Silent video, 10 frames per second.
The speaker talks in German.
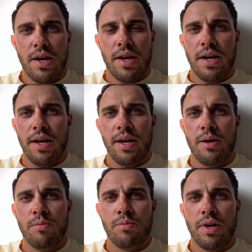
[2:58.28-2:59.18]

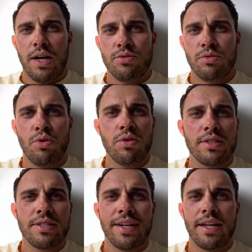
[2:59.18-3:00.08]
Ähm, also Druck
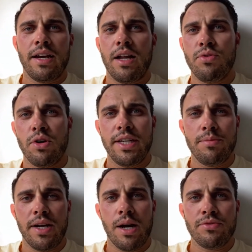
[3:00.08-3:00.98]
ist ja generell vor
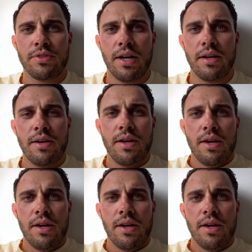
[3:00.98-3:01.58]
jedem Kampf da.